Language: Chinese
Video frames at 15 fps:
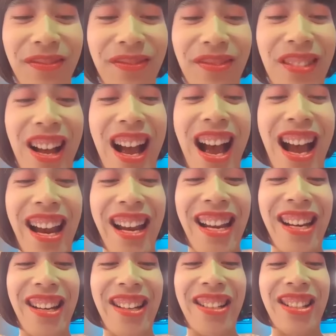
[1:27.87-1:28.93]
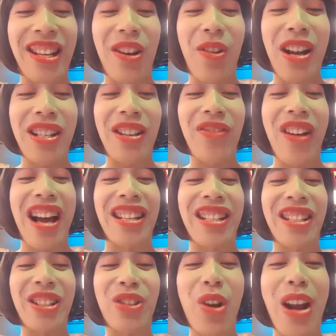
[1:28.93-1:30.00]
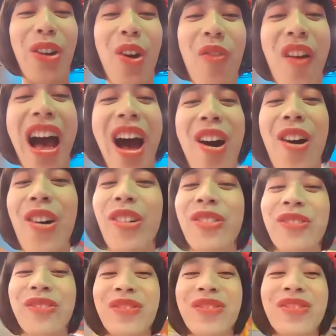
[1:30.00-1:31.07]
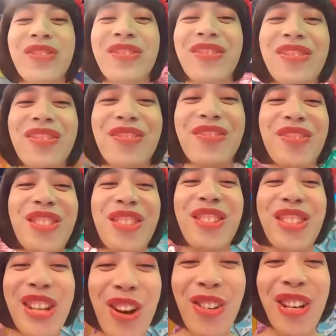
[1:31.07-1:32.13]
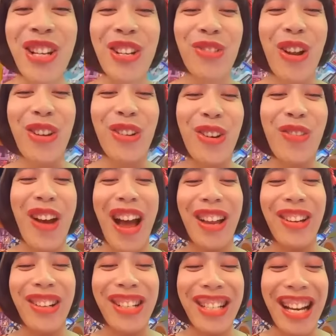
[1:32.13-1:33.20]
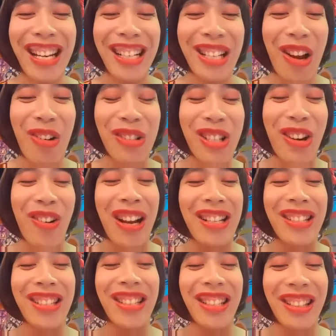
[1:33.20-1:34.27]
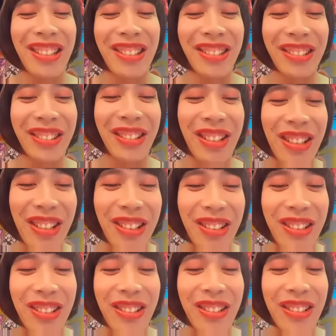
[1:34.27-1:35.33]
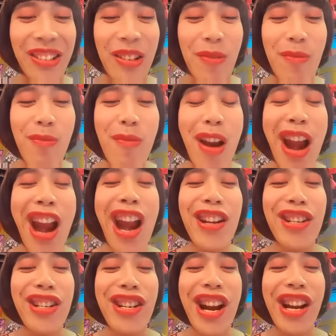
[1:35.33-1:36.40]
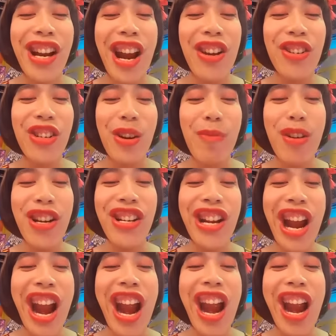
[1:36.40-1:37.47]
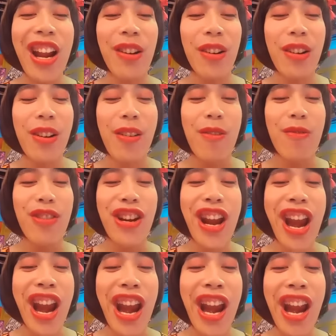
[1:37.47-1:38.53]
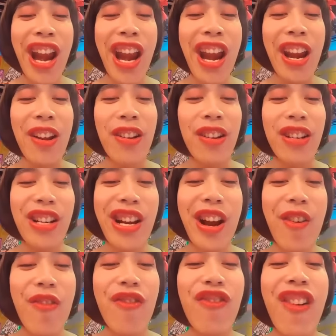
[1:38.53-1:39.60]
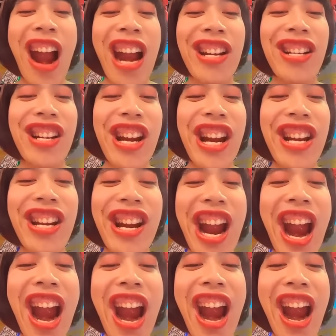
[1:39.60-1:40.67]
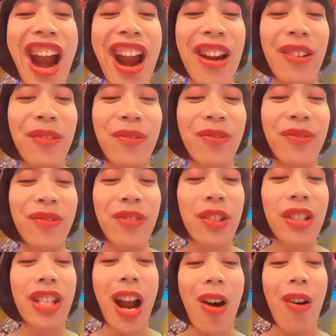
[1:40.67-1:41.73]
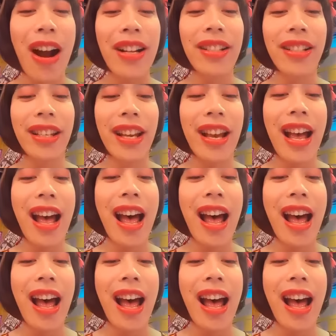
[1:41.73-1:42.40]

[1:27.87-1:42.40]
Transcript: 嗨，今天换新发型，是短头发哦，是俏丽的短头发，有点像樱桃小丸子。妈，你在干什么呀？咦，又烦人呀！小丸子，